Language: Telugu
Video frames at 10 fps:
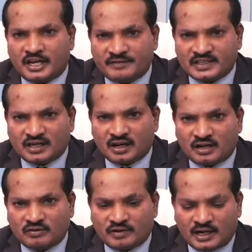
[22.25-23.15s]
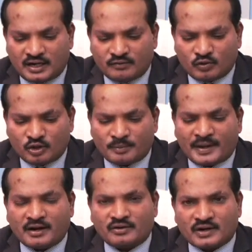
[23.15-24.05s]
ఏ విధంగానూ వాళ్ళ ఓటు
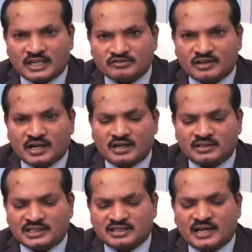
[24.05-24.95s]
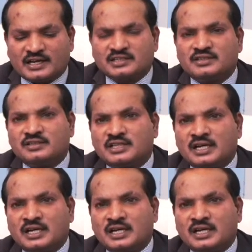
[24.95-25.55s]
బ్యాంకు ట్రాన్స్ఫర్ కాలేదు అసలు అరెస్ట్ని